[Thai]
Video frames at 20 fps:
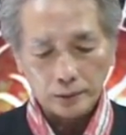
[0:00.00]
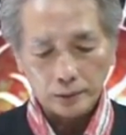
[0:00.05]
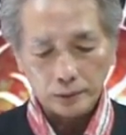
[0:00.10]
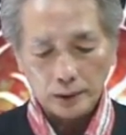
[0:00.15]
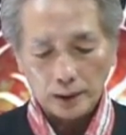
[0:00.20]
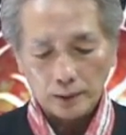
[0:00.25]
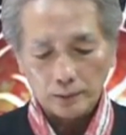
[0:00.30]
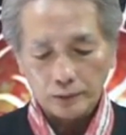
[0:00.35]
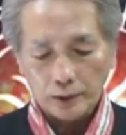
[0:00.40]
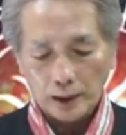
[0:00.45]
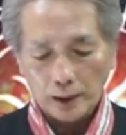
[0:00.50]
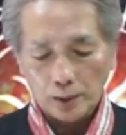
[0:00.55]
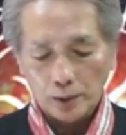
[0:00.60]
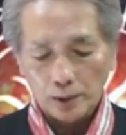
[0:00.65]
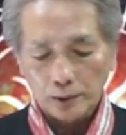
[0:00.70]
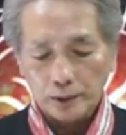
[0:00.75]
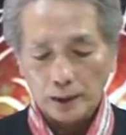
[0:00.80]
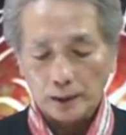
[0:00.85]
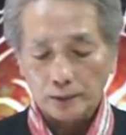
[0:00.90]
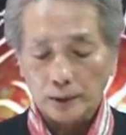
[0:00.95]
ทางฝ่ายโห
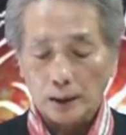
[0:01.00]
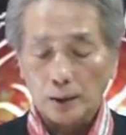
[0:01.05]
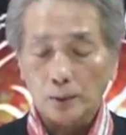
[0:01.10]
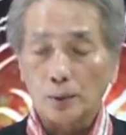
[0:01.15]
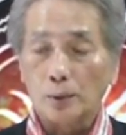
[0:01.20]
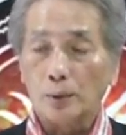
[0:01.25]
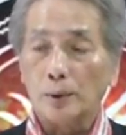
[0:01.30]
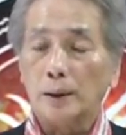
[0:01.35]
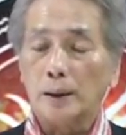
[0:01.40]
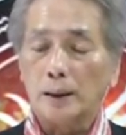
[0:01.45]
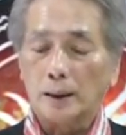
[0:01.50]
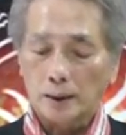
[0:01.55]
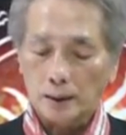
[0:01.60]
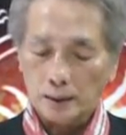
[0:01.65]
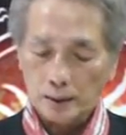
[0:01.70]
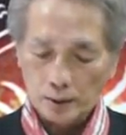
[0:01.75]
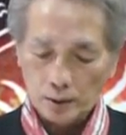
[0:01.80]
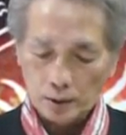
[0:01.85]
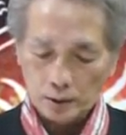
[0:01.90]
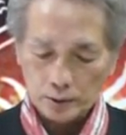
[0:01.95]
ราศาสตร์สากลนะ
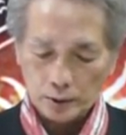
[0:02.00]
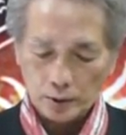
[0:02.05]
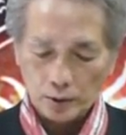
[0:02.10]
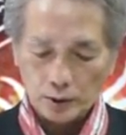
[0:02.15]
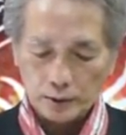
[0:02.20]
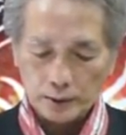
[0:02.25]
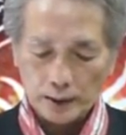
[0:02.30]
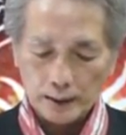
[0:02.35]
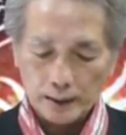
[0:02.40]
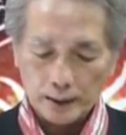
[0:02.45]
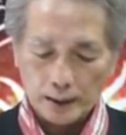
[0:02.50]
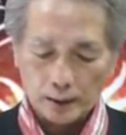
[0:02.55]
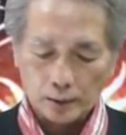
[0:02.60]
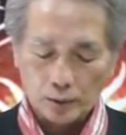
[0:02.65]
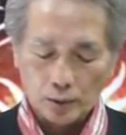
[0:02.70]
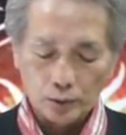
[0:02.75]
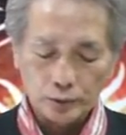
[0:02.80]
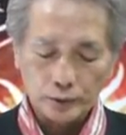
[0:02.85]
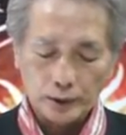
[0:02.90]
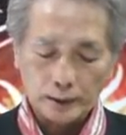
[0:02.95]
เขาจะใช้กันโห
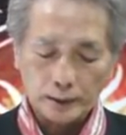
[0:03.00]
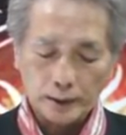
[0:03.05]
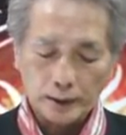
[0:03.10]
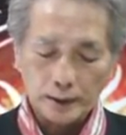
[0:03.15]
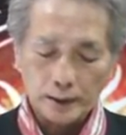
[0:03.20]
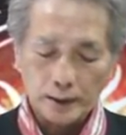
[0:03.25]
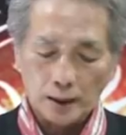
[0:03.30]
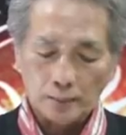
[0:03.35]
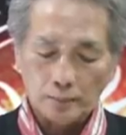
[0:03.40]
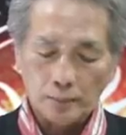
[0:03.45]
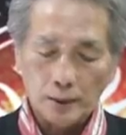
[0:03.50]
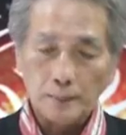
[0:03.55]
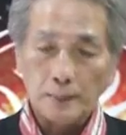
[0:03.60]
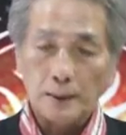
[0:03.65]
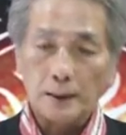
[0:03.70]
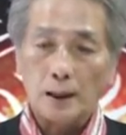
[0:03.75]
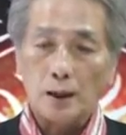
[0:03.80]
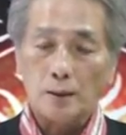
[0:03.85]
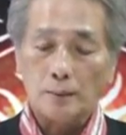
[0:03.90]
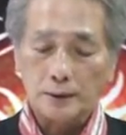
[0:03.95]
ราศาสตร์ไทยยังไม่มี
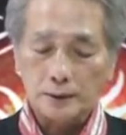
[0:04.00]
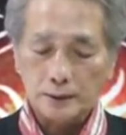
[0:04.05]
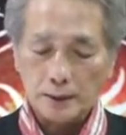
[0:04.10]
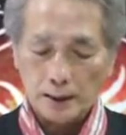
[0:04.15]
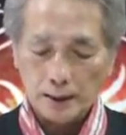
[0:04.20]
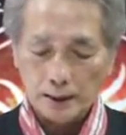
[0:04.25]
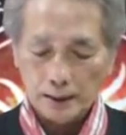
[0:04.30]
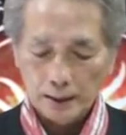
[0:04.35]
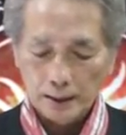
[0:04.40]
ใครเอามาใช้